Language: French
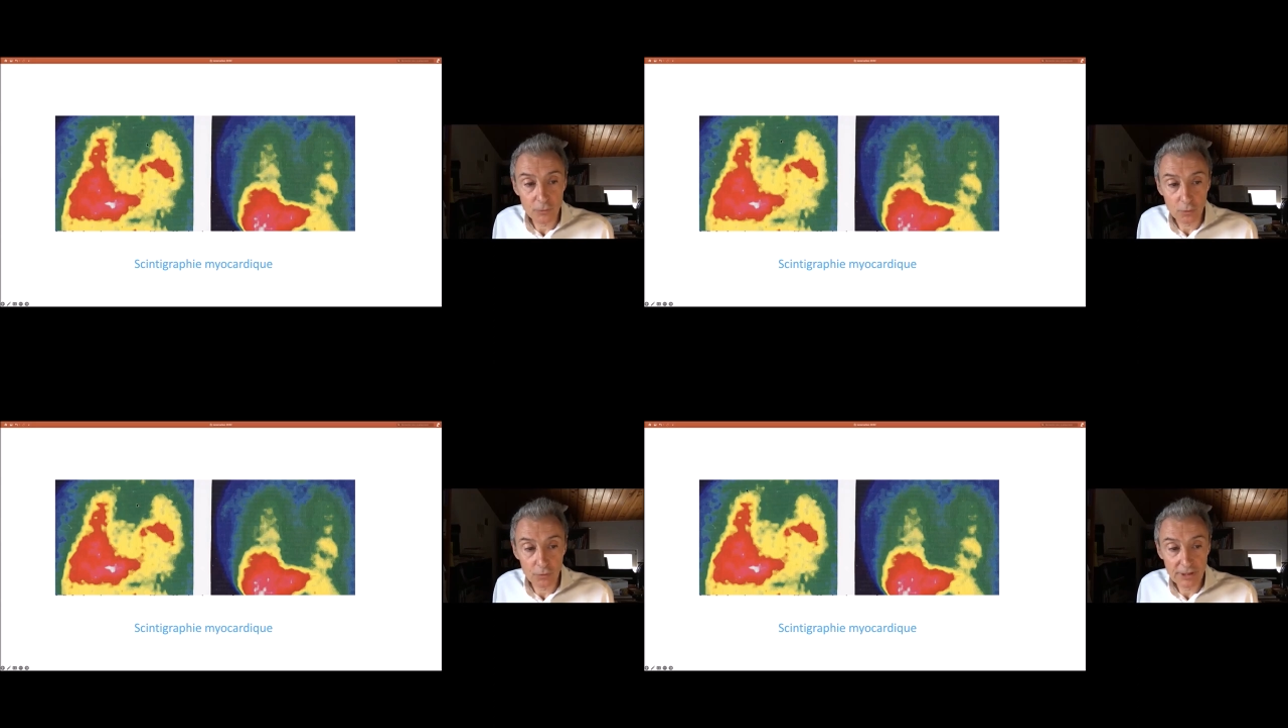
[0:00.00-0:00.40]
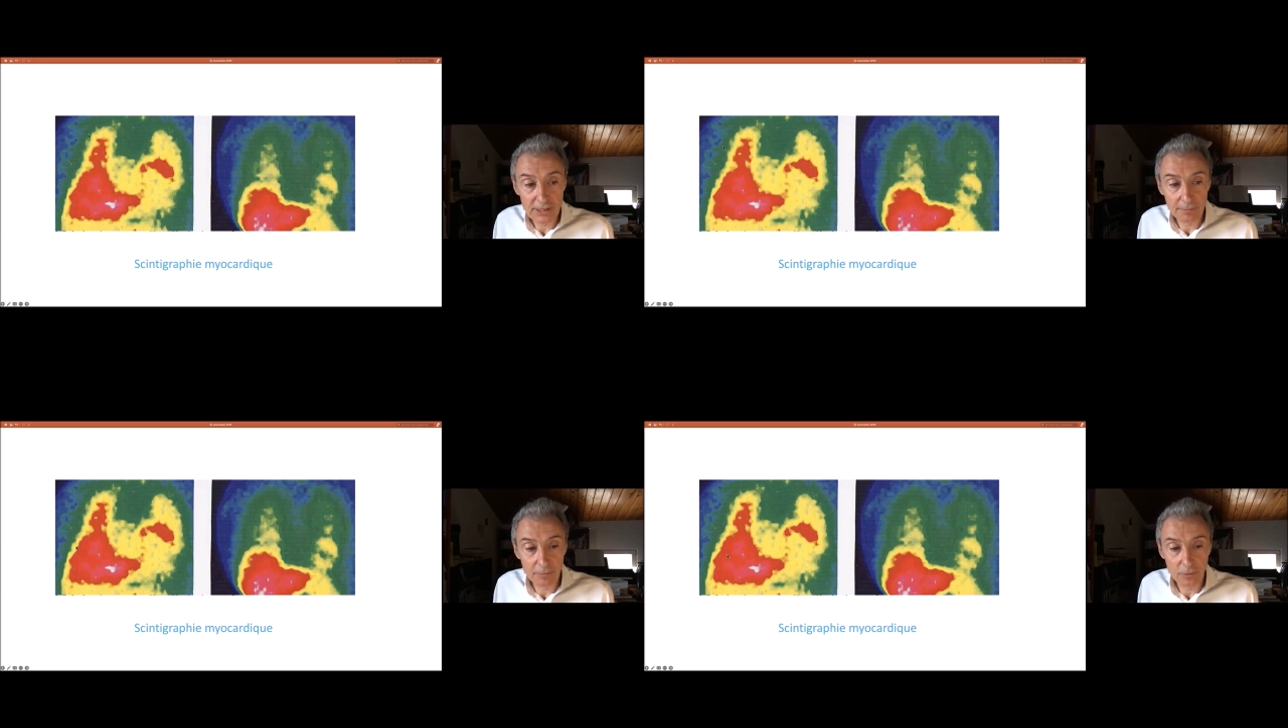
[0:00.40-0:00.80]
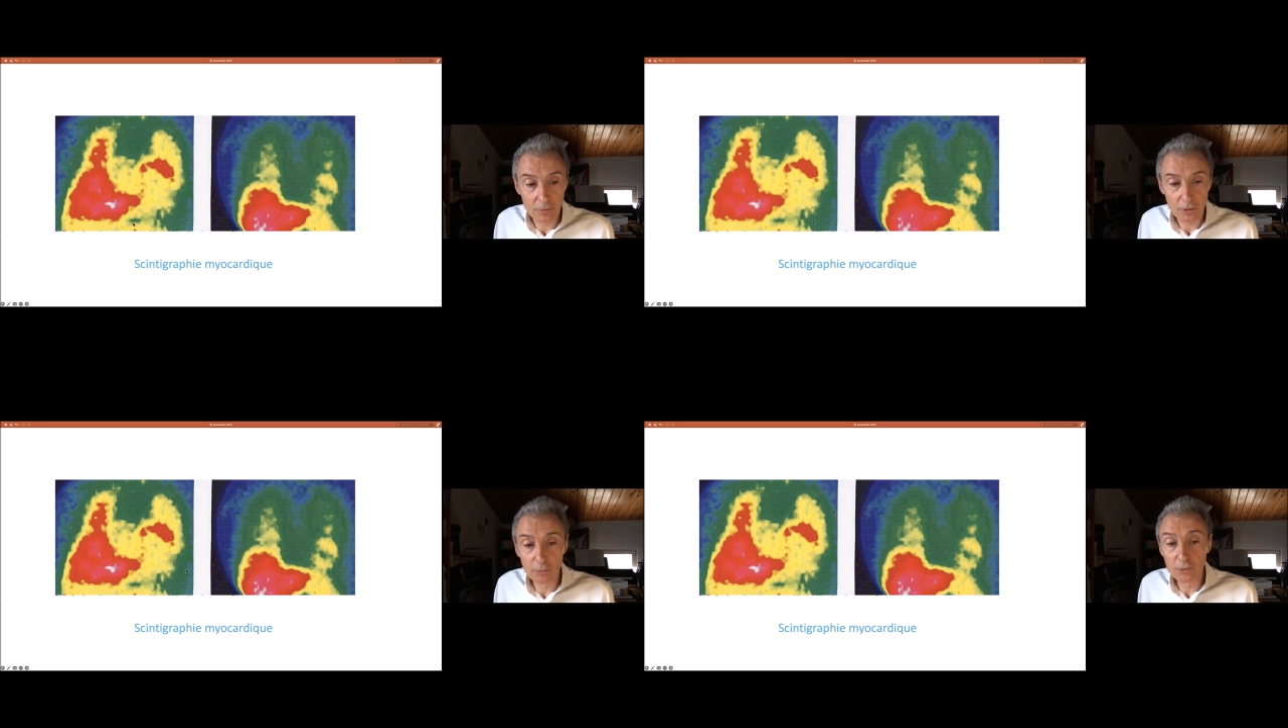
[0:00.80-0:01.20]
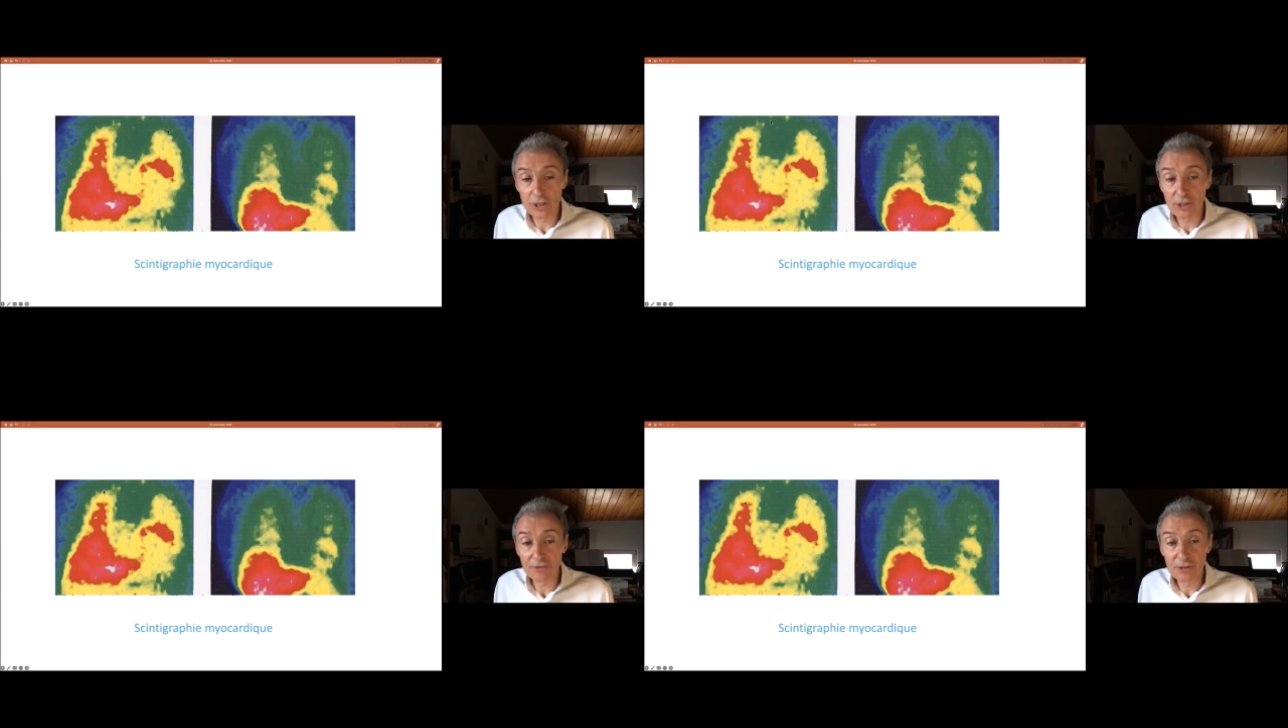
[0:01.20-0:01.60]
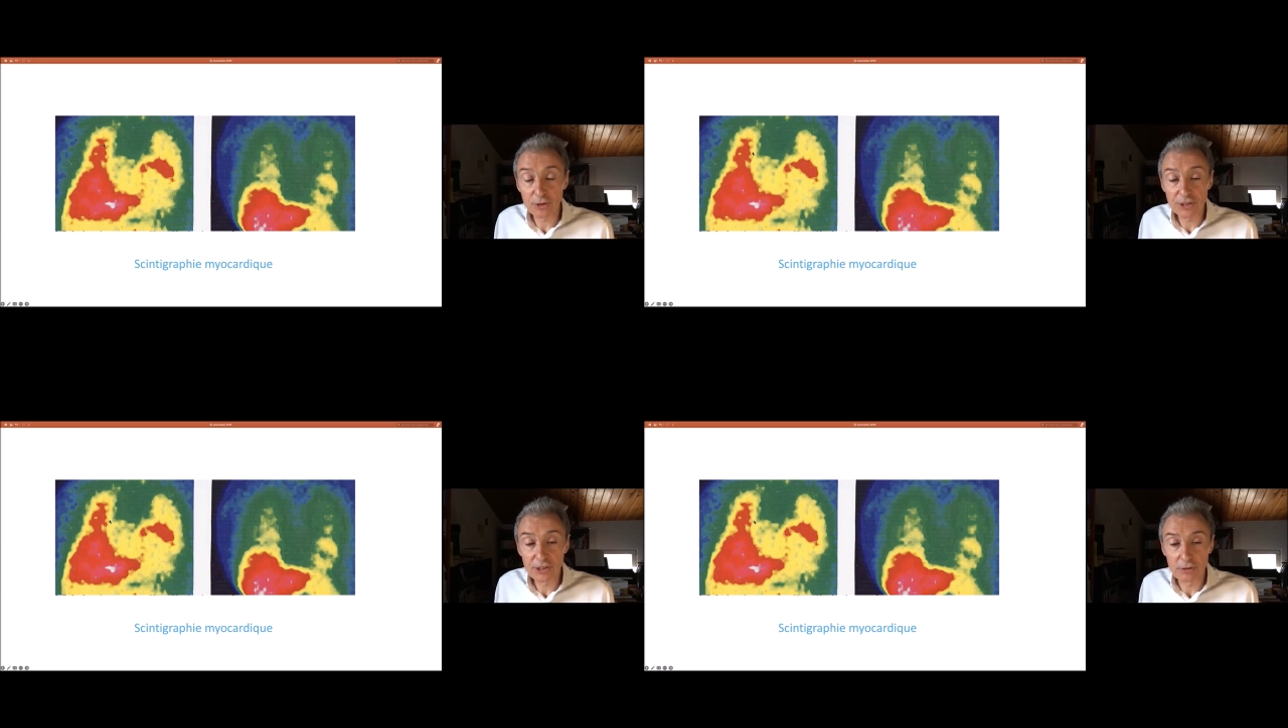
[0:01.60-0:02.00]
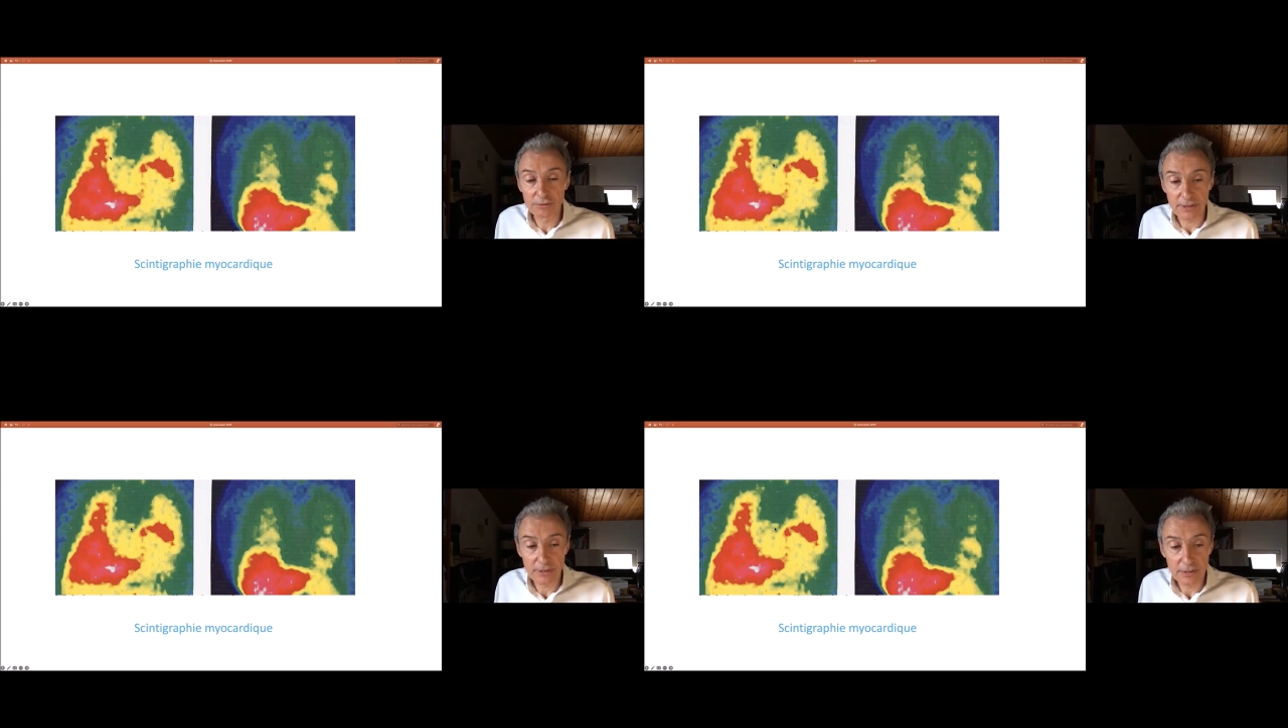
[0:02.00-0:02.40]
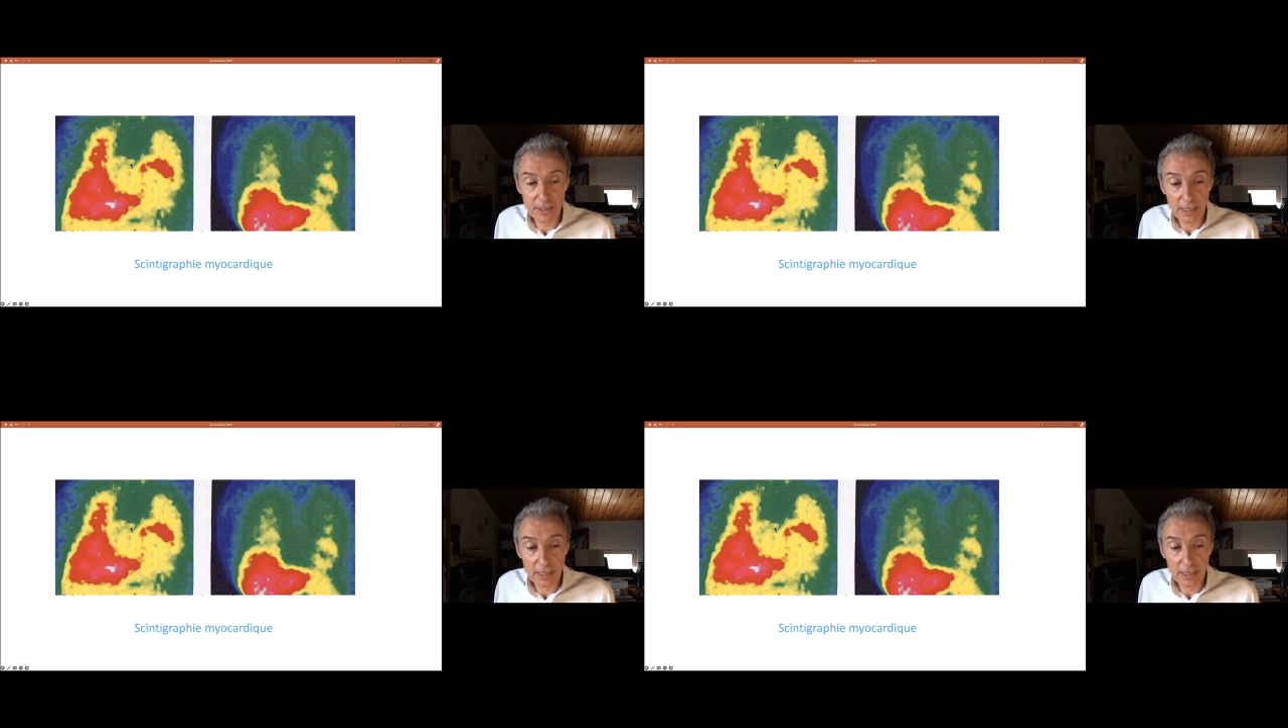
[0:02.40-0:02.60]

Donc vous voyez, c'est comme une radiographie thoracique de face.